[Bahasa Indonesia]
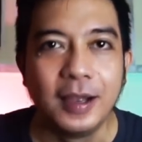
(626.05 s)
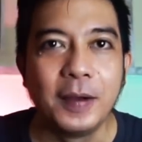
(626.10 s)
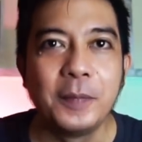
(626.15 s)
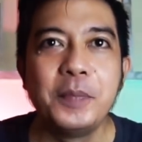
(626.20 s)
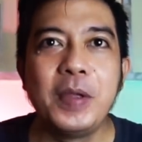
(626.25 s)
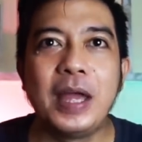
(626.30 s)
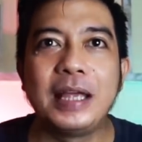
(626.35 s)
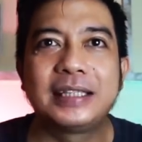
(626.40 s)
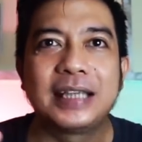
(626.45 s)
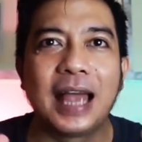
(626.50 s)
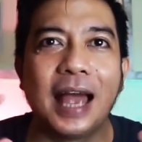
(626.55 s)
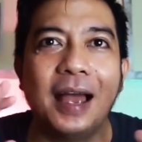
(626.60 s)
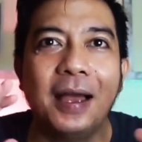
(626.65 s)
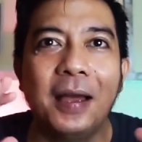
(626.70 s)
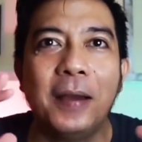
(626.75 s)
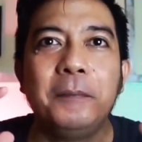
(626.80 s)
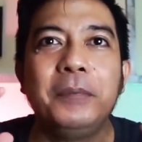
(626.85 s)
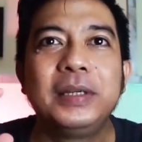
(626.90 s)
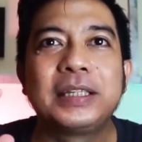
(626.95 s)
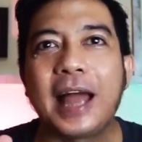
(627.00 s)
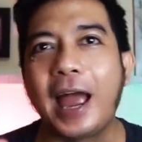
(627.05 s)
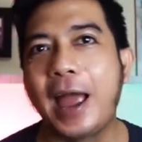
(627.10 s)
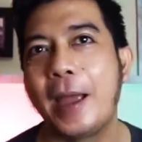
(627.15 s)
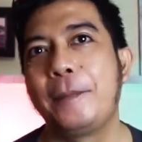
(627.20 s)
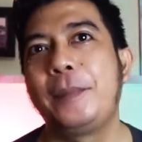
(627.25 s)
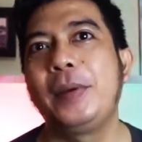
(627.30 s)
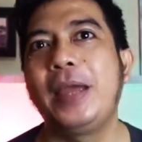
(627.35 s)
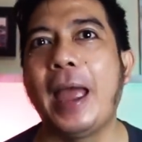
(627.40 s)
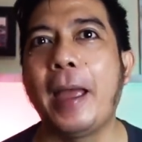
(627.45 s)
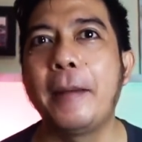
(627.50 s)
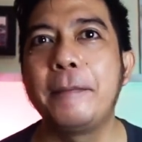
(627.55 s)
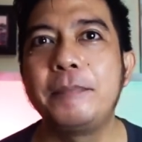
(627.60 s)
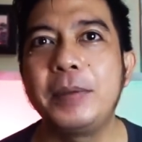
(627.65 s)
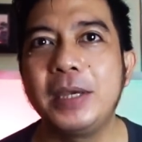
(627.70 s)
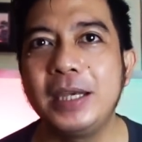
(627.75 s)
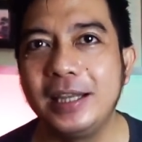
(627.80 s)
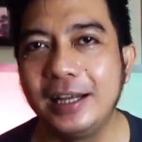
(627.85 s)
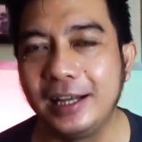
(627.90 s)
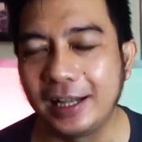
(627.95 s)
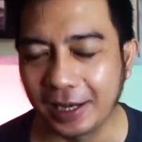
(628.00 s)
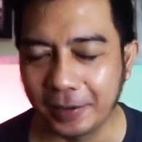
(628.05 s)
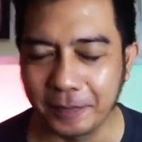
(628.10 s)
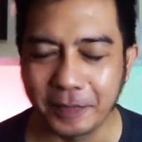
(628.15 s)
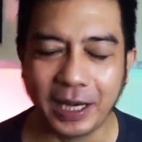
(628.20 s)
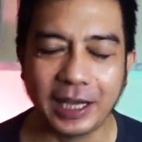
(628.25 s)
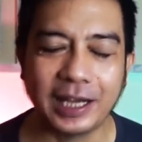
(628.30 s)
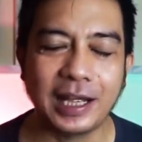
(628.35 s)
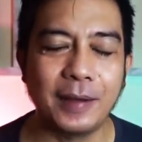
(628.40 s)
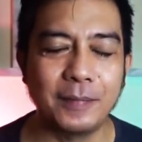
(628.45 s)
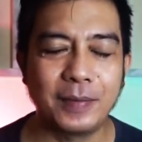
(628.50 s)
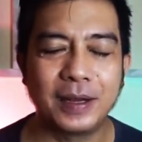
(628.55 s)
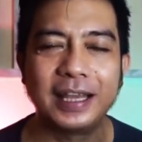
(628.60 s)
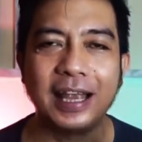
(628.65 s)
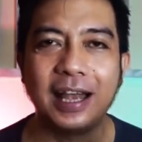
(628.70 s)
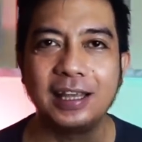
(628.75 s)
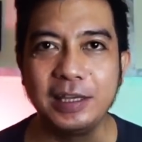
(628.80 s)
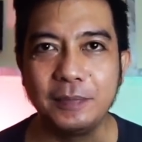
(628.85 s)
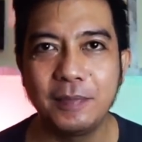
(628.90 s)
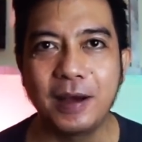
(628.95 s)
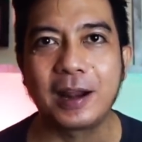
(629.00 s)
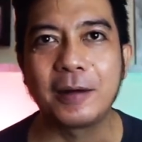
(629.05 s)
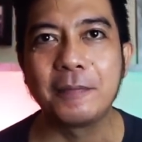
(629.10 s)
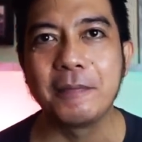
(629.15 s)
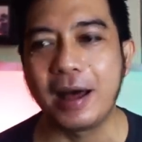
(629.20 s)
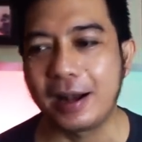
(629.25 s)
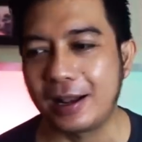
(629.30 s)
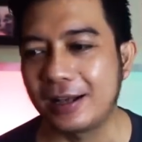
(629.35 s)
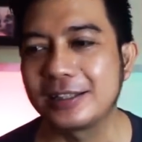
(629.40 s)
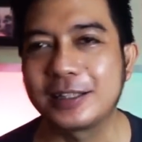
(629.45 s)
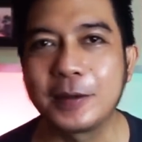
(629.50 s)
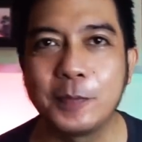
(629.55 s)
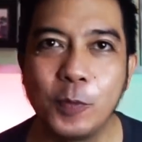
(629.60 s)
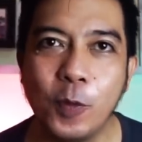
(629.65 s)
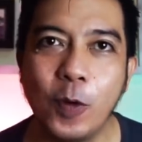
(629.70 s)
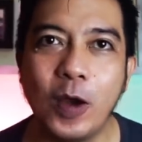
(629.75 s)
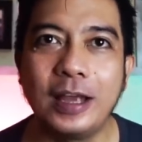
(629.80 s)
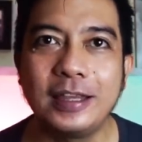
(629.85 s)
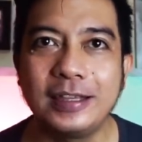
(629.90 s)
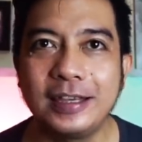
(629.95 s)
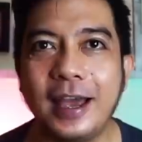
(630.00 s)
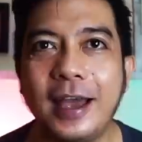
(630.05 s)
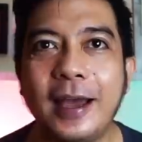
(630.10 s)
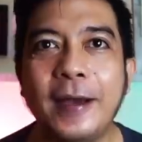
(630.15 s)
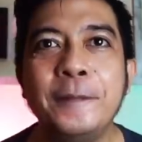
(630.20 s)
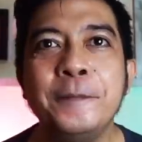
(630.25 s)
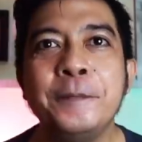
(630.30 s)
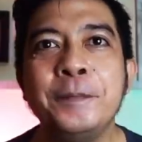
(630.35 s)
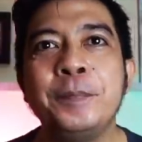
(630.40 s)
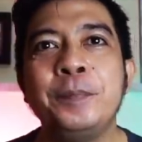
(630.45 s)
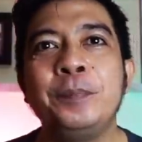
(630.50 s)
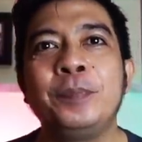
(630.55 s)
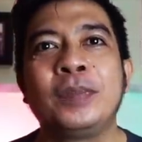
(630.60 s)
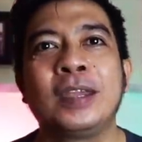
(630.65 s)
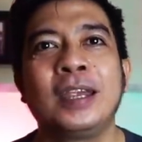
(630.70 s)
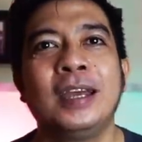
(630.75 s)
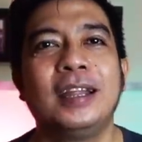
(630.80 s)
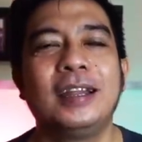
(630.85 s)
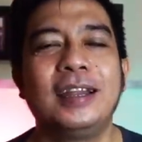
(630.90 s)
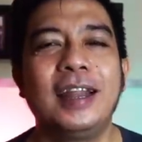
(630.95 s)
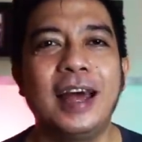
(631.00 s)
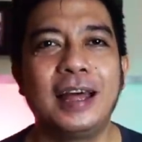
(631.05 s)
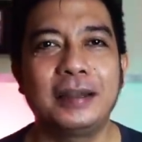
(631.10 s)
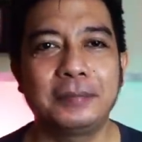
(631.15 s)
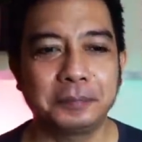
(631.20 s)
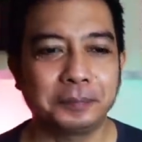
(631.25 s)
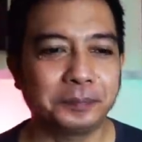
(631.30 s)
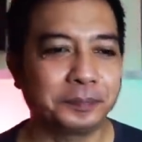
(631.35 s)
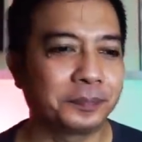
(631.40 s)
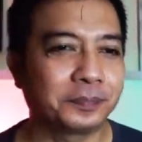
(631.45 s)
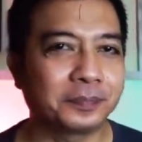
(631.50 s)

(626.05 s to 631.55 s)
biasa bisa happy happy dengerin mereka bernyanyi bareng-bareng semuanya dan